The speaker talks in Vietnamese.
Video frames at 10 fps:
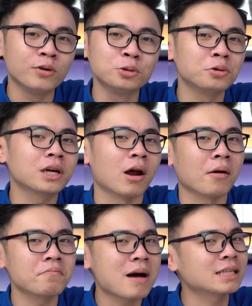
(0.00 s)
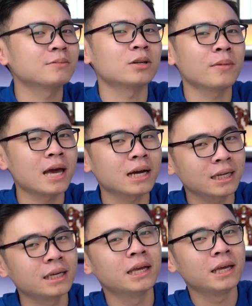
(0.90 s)
ví dụ kiểu là ba trăm sáu mươi héc
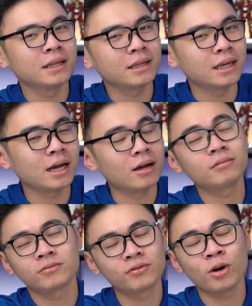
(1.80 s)
đi thì uh,